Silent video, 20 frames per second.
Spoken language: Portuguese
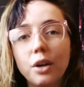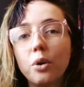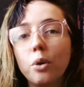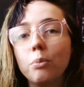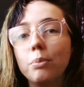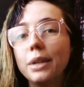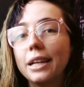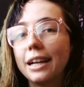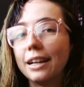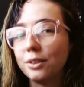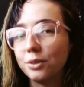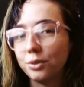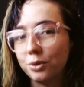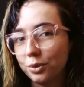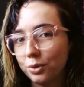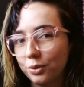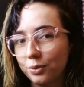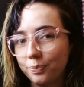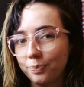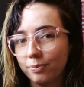
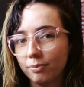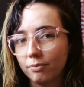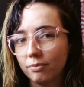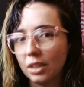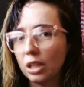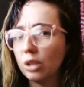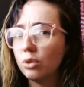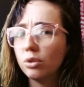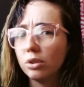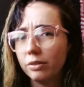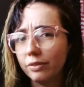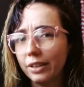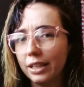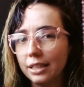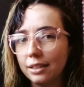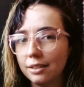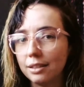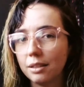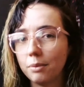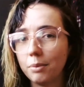complicados. E nos
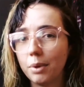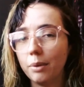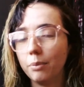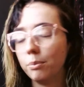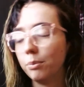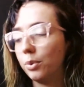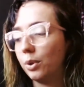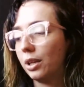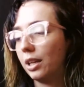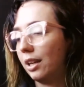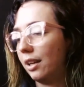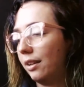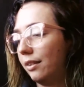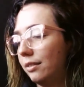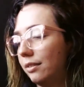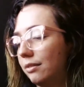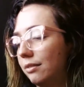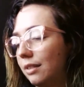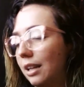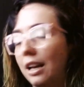felizes também, porque
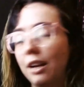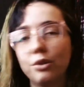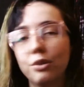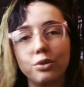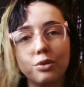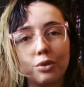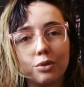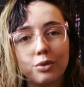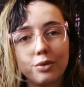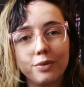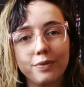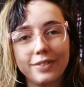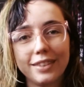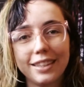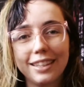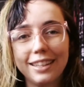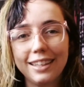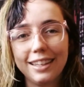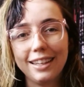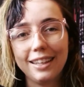é gostoso
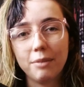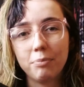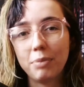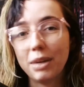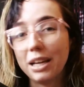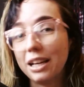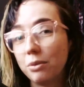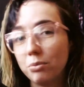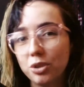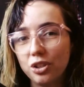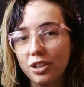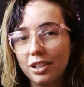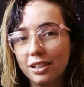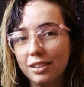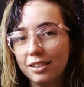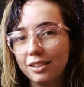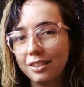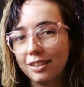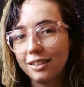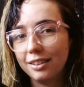pegar umas
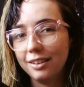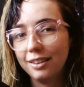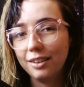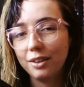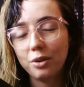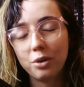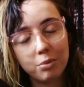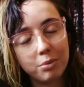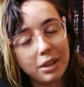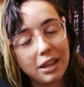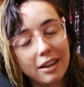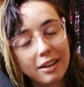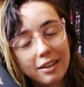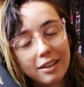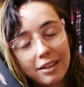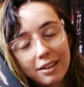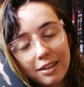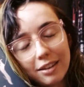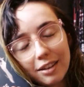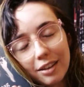dicas com minha
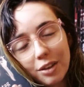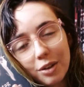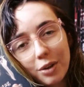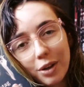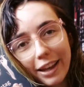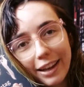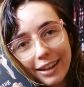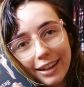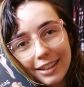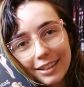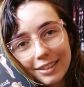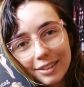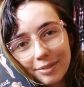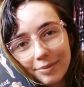colega.